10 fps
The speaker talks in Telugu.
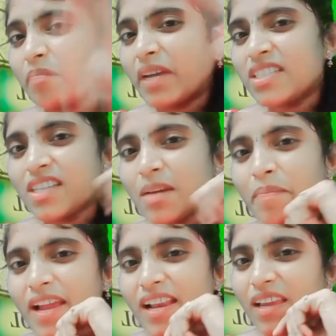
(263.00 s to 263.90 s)
మంచి
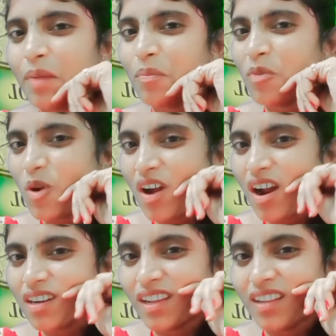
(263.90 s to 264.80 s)
అబ్బాయిలకేమో
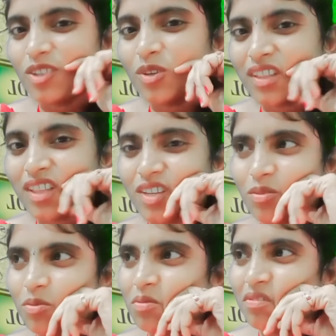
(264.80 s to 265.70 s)
ఆంటీలు
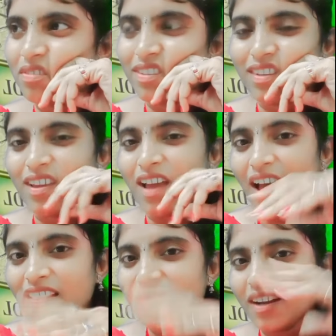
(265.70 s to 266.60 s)
దొరుకుతారు
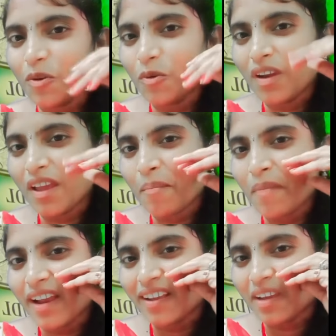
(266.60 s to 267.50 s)
అందంగా ఉండే
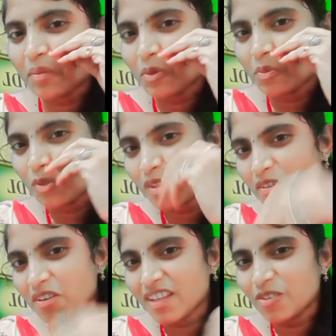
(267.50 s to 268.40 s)
అమ్మాయిలకేమో
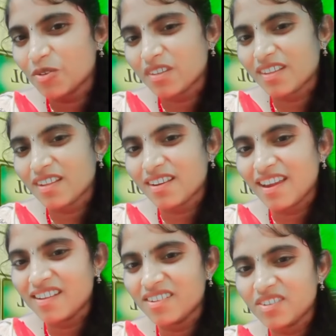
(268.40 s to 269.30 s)
వాళ్ళే దొరుకుతారు
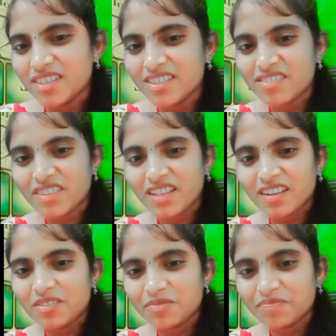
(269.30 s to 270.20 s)
ఏంటో ఇది జీవితాలు